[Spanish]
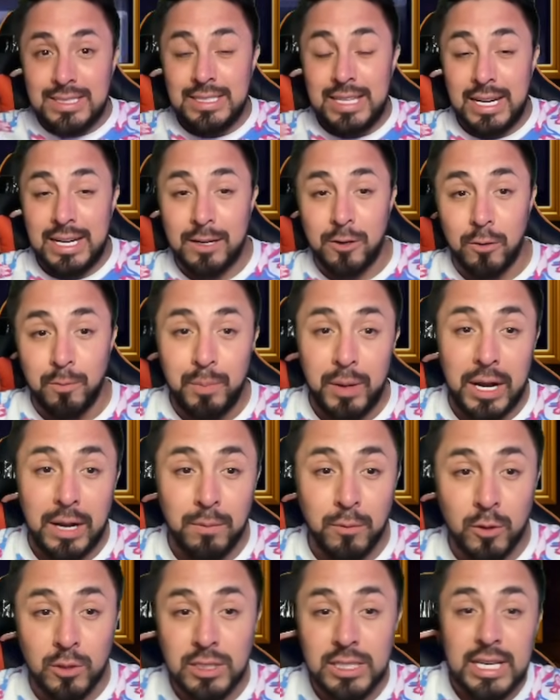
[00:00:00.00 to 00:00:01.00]
Ya
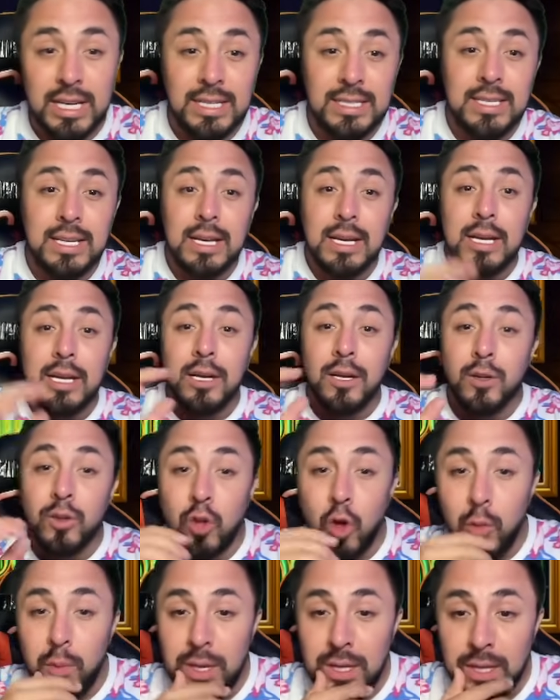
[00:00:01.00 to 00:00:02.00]
recuperamos 10.
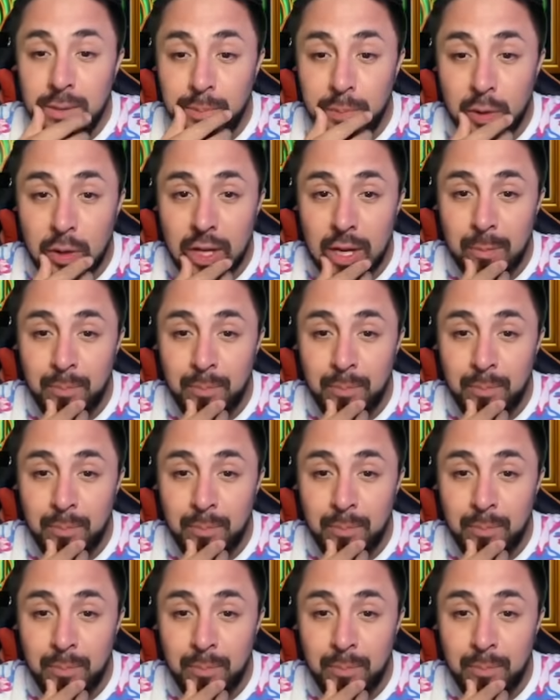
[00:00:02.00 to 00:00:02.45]
No vi ni por qué